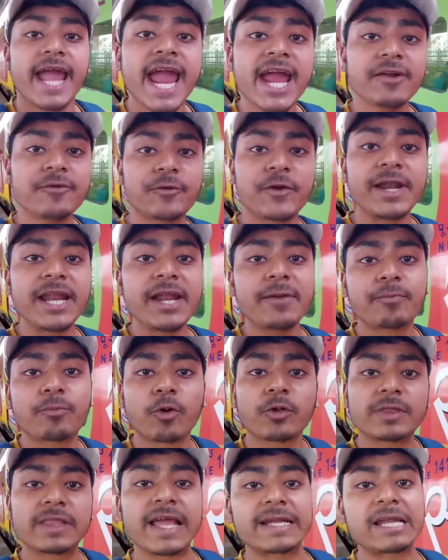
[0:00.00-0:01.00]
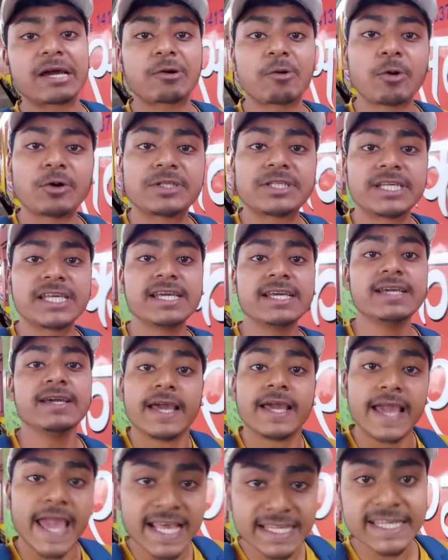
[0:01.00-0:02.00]
এই ট্রেনের প্রত্যেকটা কোচই
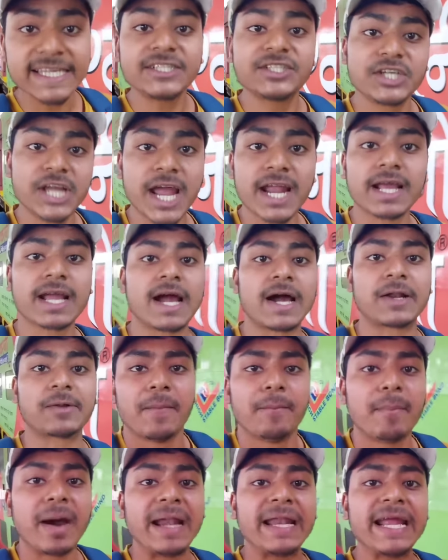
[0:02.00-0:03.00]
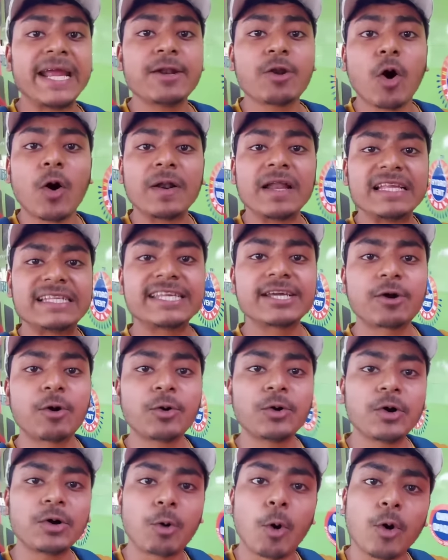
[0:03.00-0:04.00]
এসি চেয়ার কার মানে নন এসি
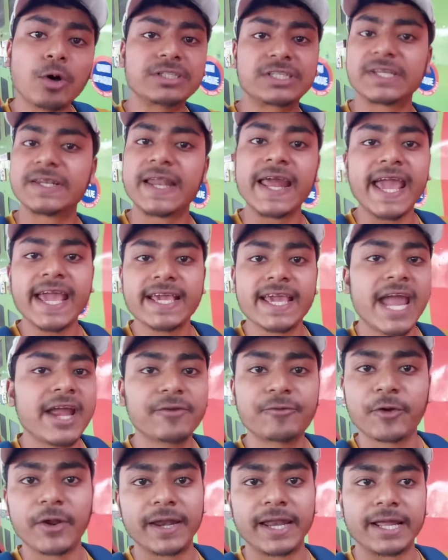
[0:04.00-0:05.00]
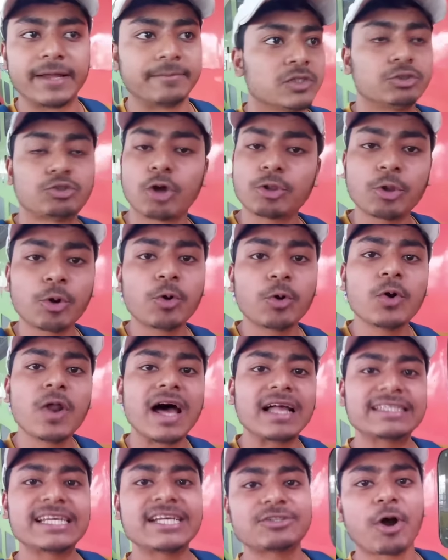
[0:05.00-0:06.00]
কোনো কোচ নেই এই ট্রেনে যতগুলো
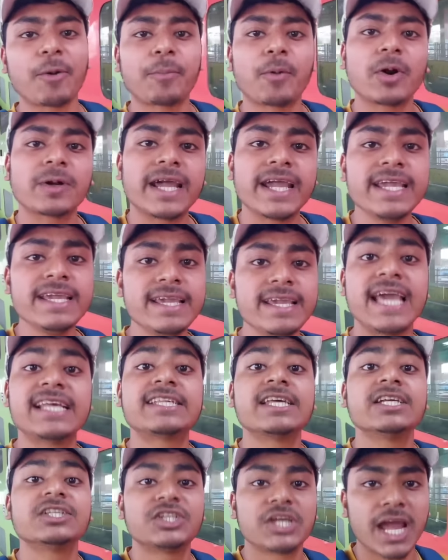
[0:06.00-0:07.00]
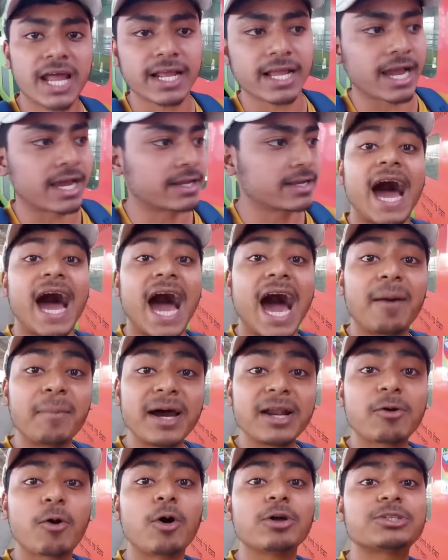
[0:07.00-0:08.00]
আছে সবকটাই এসি চেয়ার কার
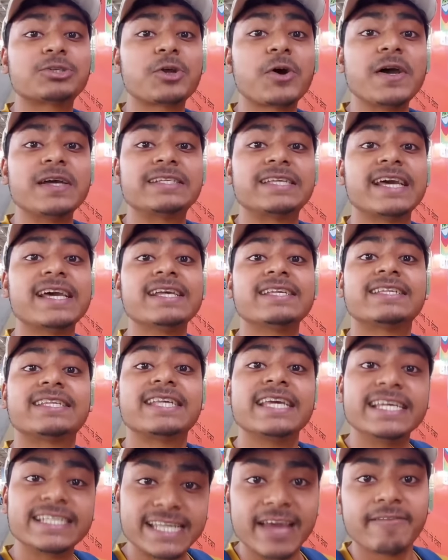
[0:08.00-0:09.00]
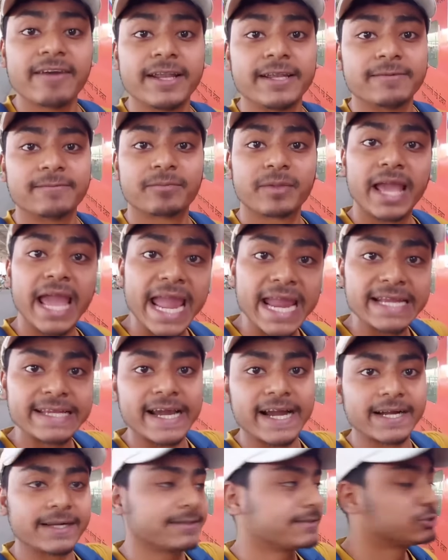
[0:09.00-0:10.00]
আমার কোচ রয়েছে সি সেভেন
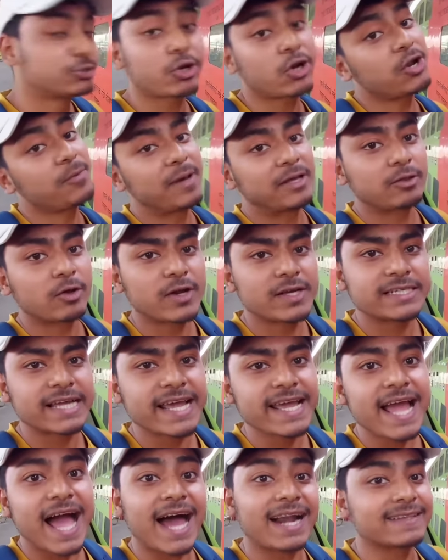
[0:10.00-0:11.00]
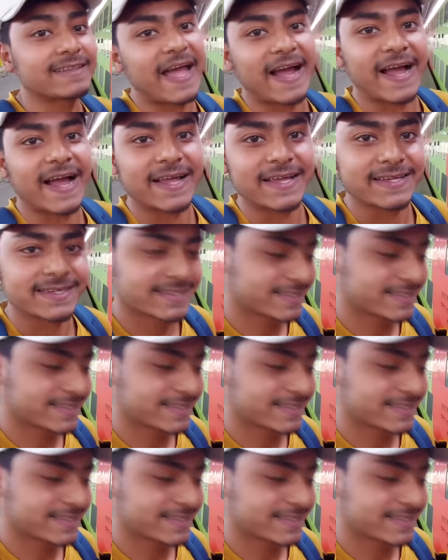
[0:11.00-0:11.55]
এইটা চলো ভেতরে যাই আর দেখাই